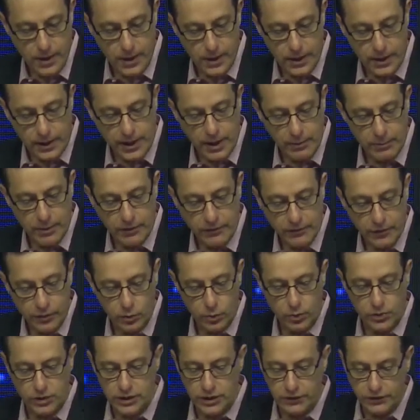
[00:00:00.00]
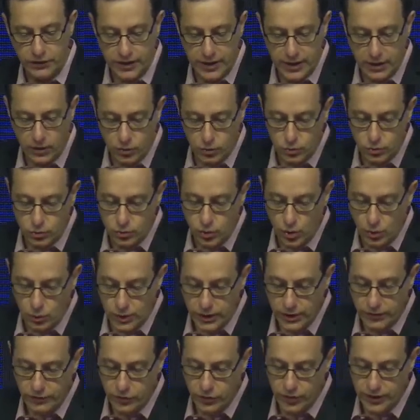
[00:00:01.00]
rama fructífera junto a
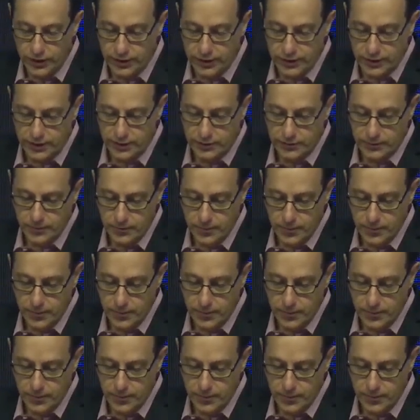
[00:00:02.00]
una fuente,